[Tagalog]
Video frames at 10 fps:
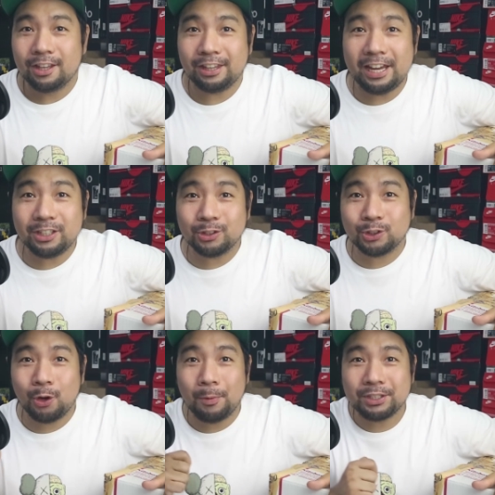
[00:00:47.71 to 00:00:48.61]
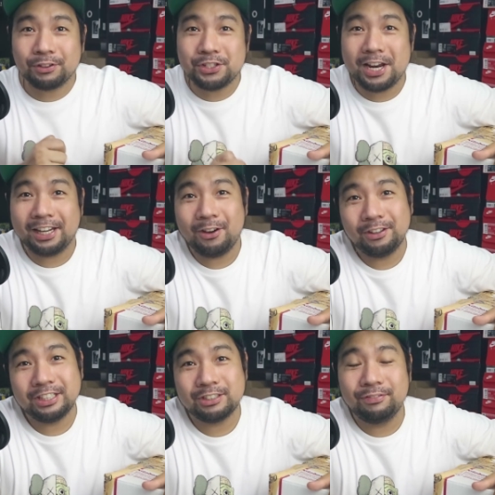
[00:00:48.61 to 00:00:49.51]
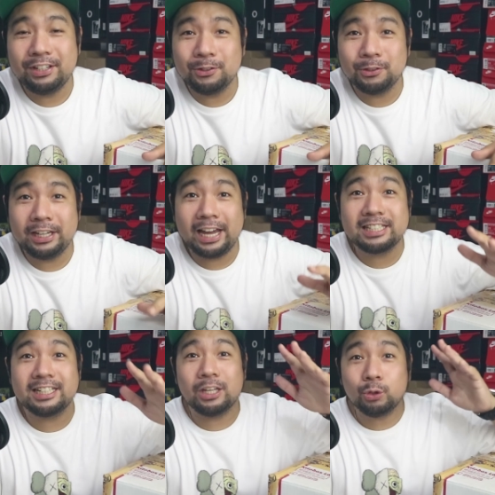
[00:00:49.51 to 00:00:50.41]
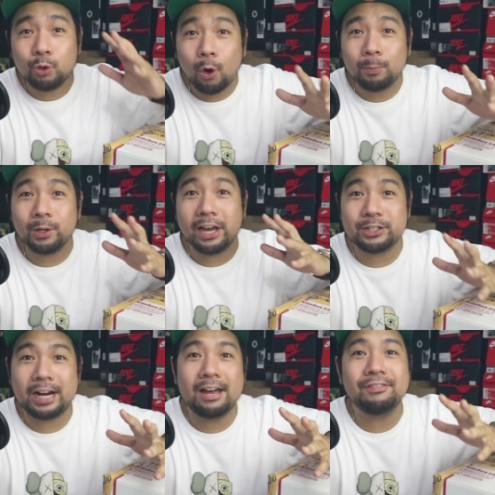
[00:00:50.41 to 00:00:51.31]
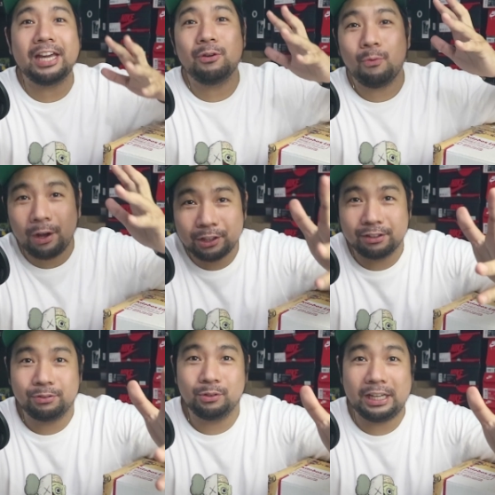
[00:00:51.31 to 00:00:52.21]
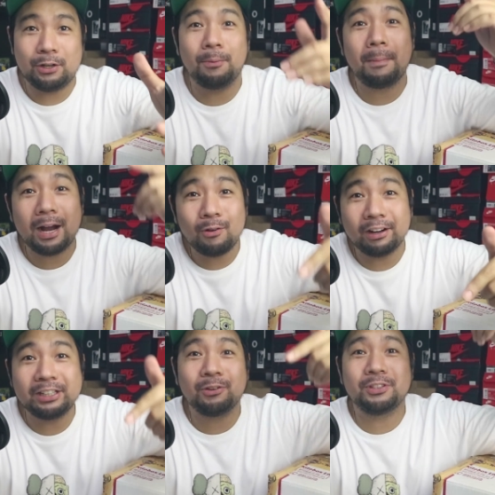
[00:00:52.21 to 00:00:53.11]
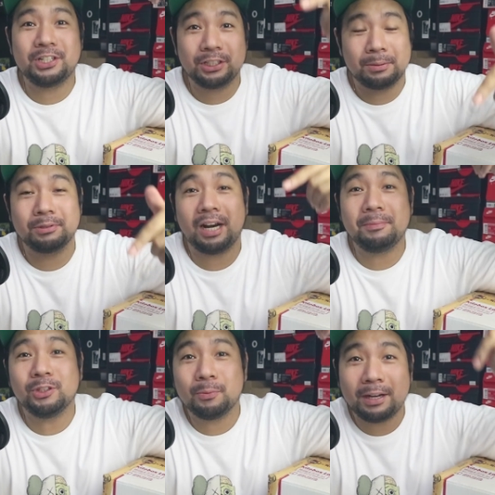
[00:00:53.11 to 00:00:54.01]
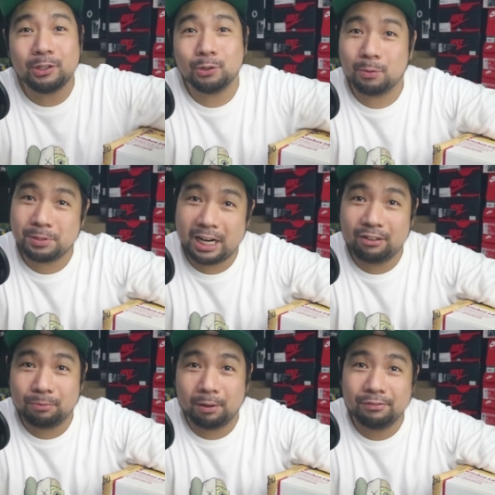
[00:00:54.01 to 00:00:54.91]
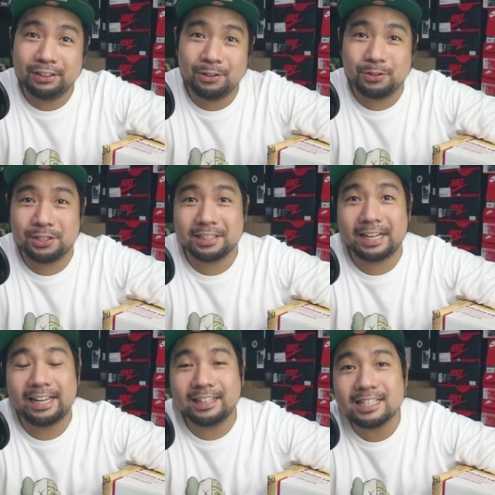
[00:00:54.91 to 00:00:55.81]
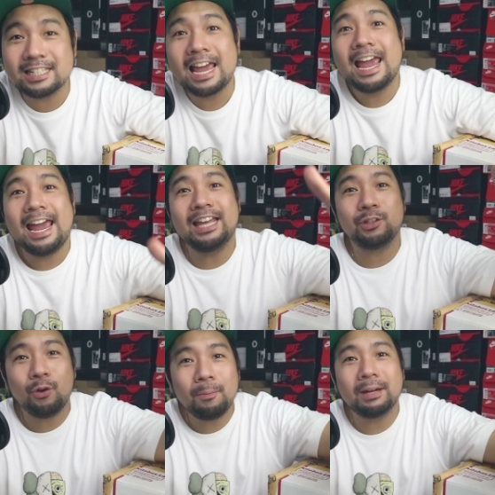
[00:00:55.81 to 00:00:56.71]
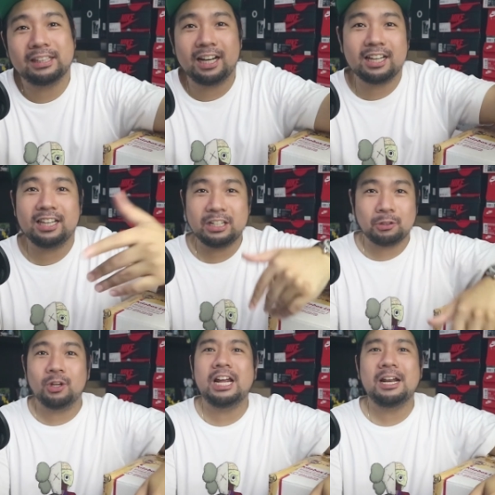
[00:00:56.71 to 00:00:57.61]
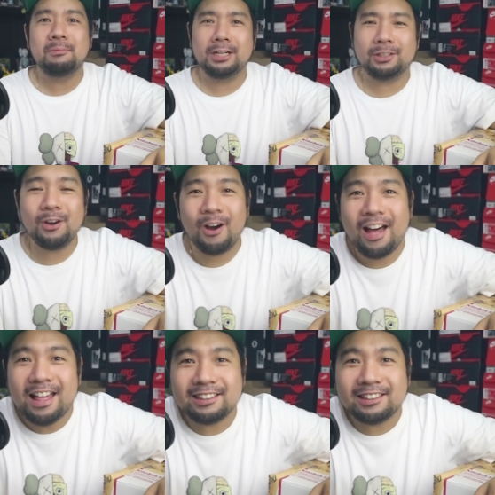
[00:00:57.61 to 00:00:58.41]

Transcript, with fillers: Thank you so much for checking on this video today guys and I do hope you guys are having a wonderful day. Kung bago ka dito, consider subscribing to my YouTube channel for more videos just like this. And kung matagal ka na dito tol, alam mo na to.